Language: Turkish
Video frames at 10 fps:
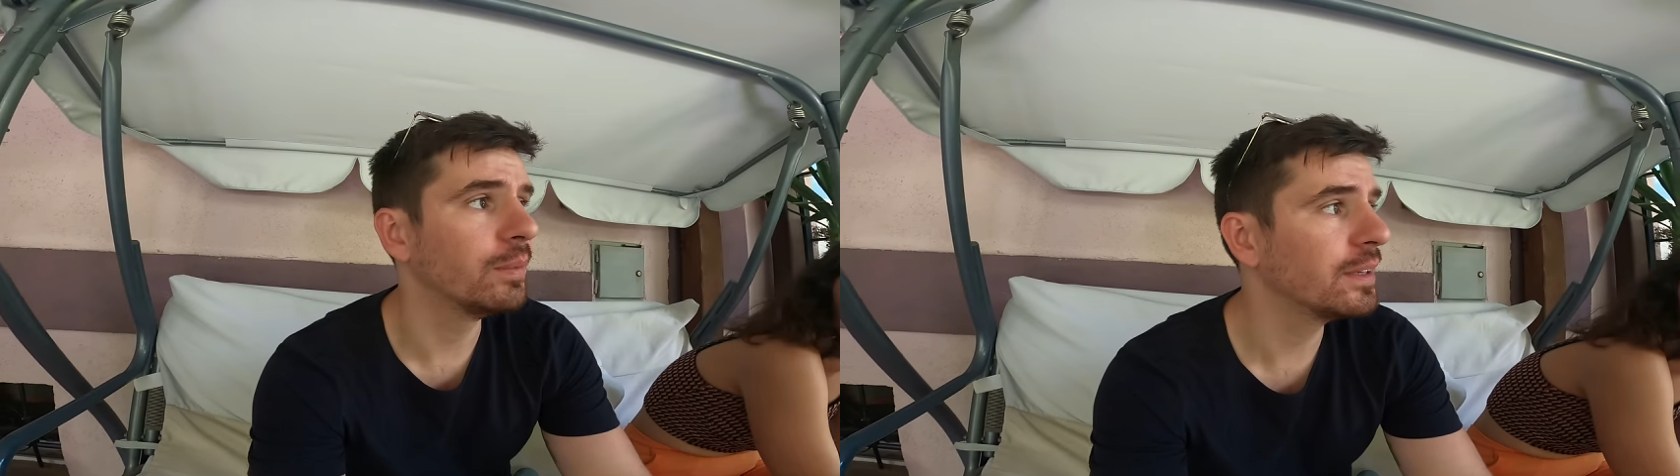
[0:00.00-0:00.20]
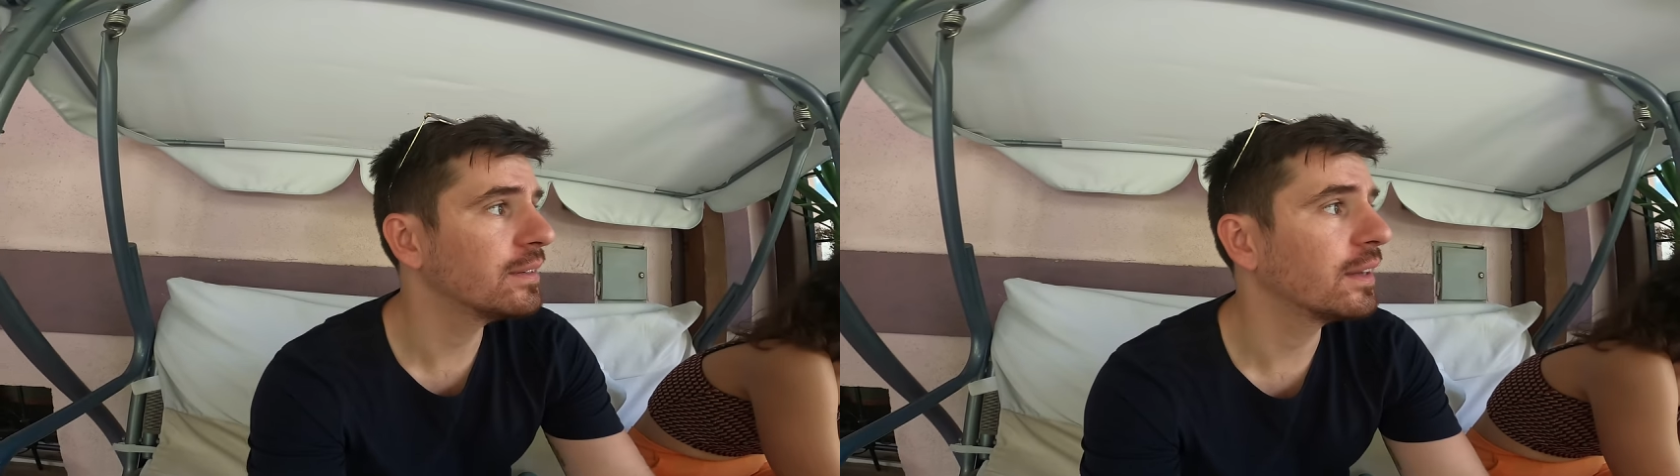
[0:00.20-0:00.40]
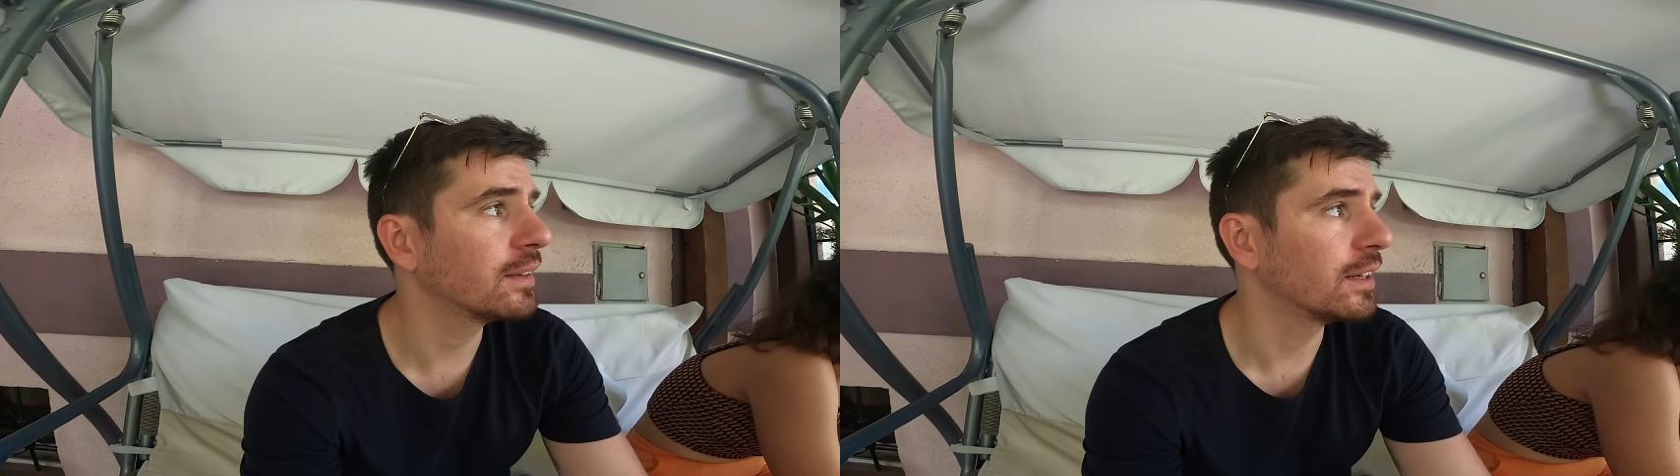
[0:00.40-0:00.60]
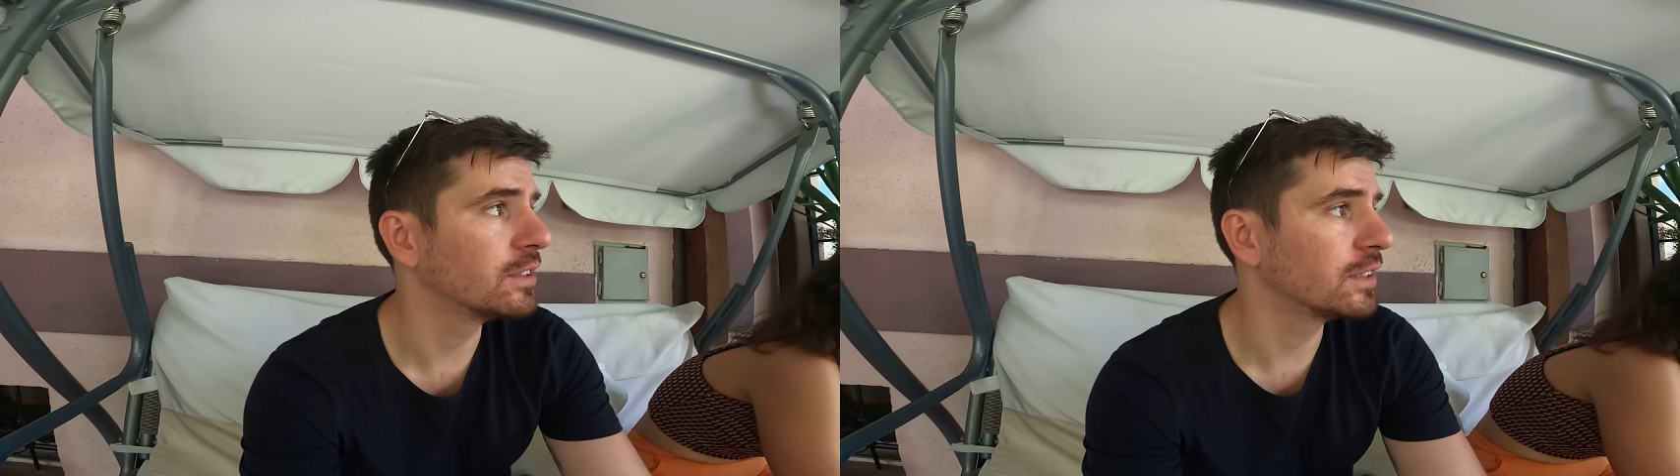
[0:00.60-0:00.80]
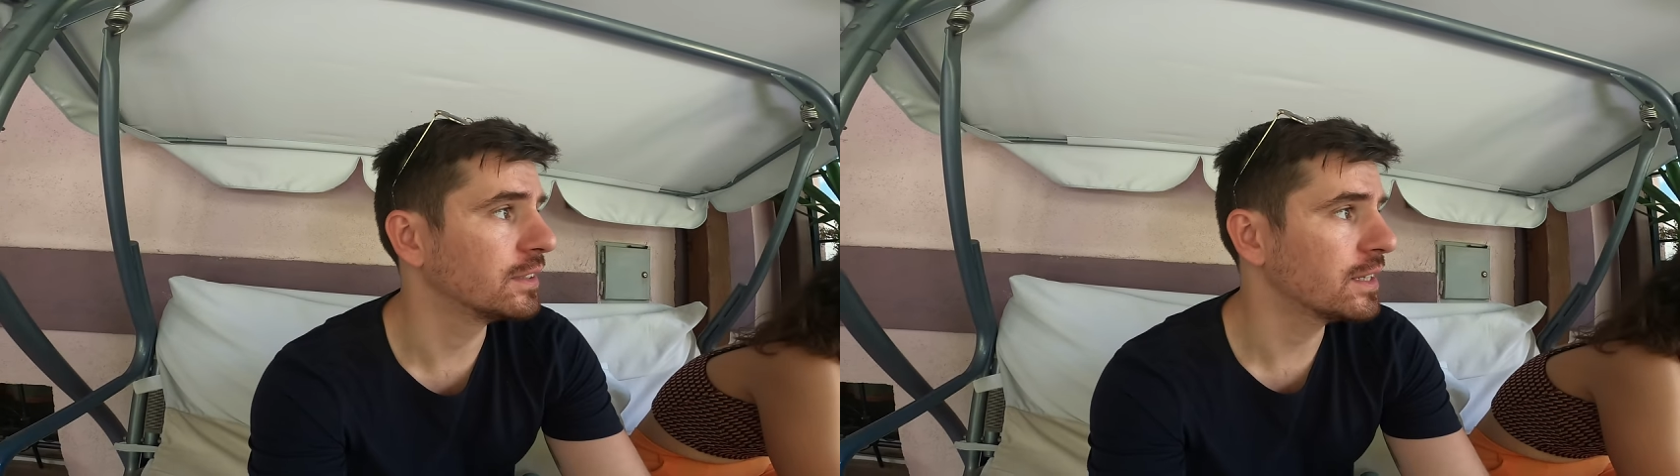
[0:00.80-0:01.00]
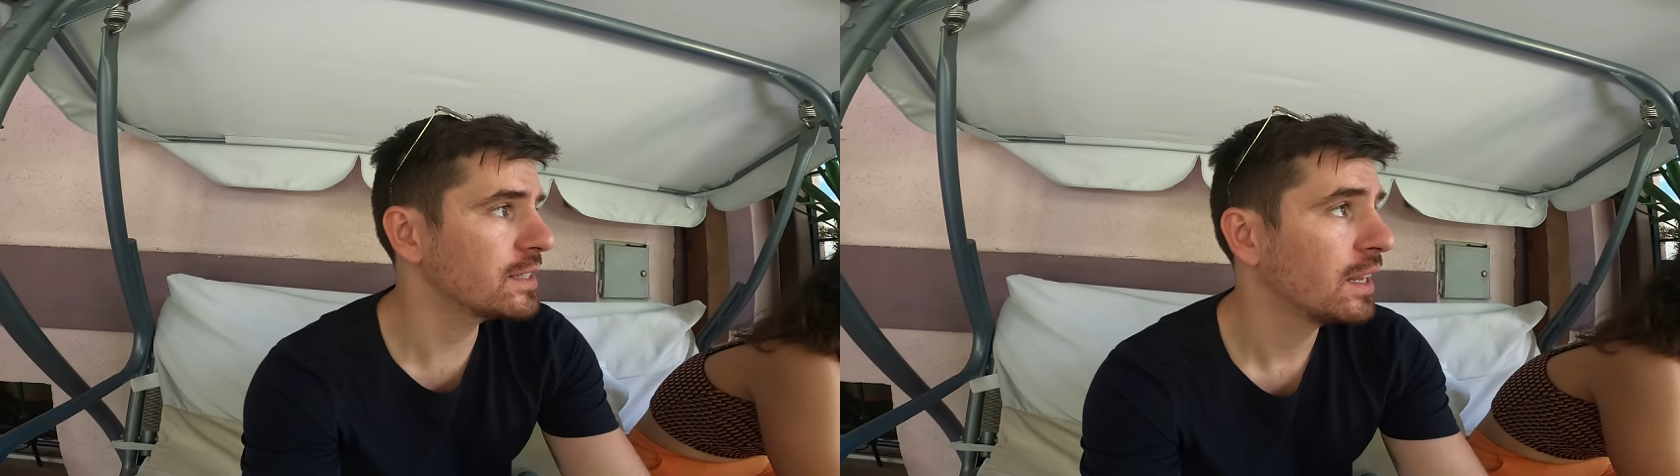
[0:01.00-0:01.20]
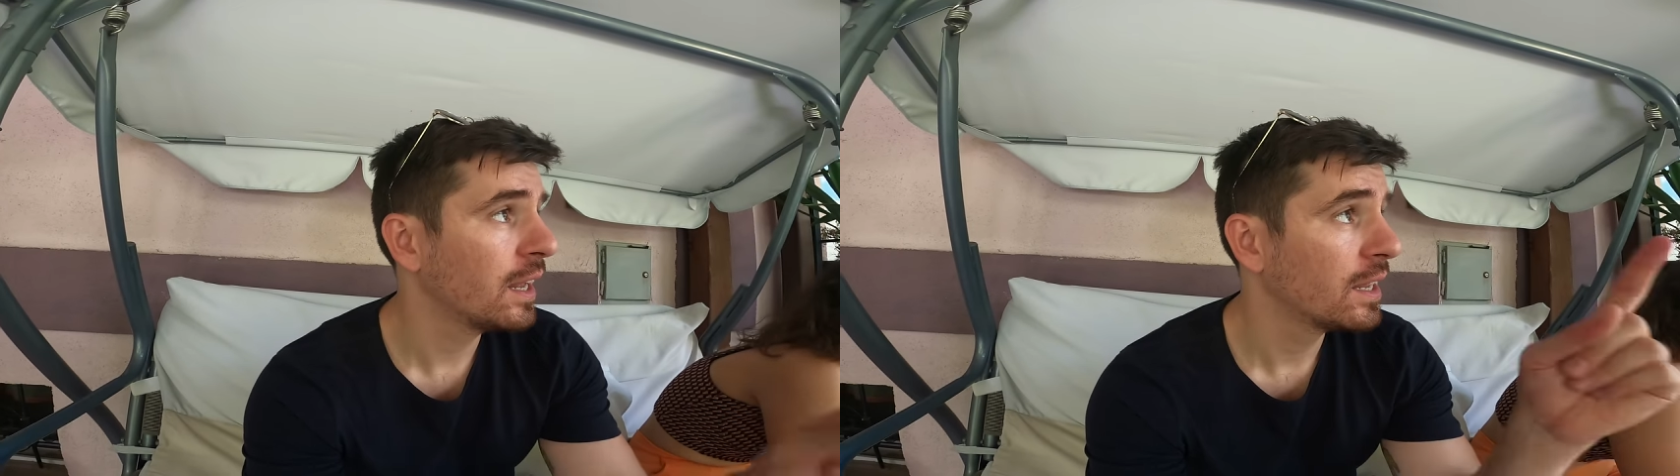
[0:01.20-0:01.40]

gibi tekrar çıkacağız.